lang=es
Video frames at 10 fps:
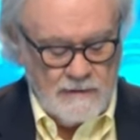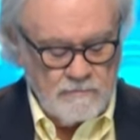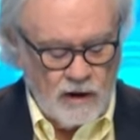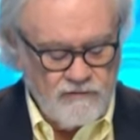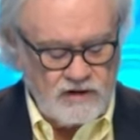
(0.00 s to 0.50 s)

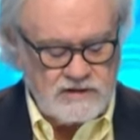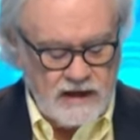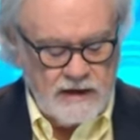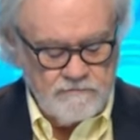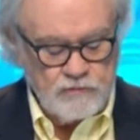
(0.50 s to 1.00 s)
va a
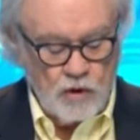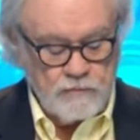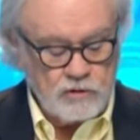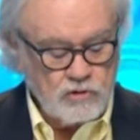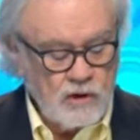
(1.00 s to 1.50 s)
ofrecer
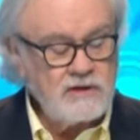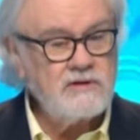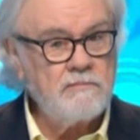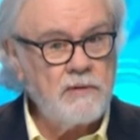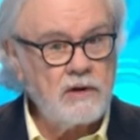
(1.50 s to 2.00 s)
oportunidades
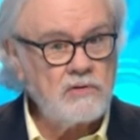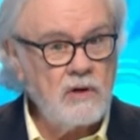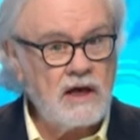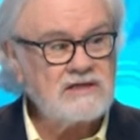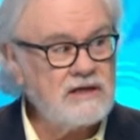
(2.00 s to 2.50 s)
de empleo
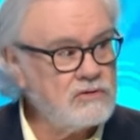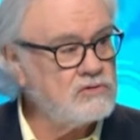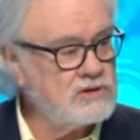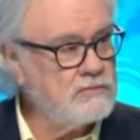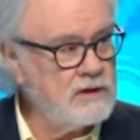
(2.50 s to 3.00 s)
a
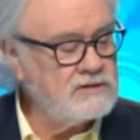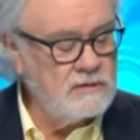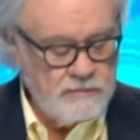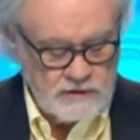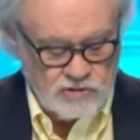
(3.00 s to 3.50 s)
cientos de miles de
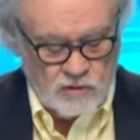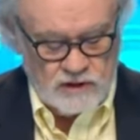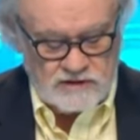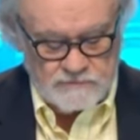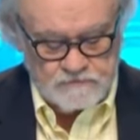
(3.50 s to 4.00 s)

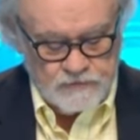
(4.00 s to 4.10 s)
personas.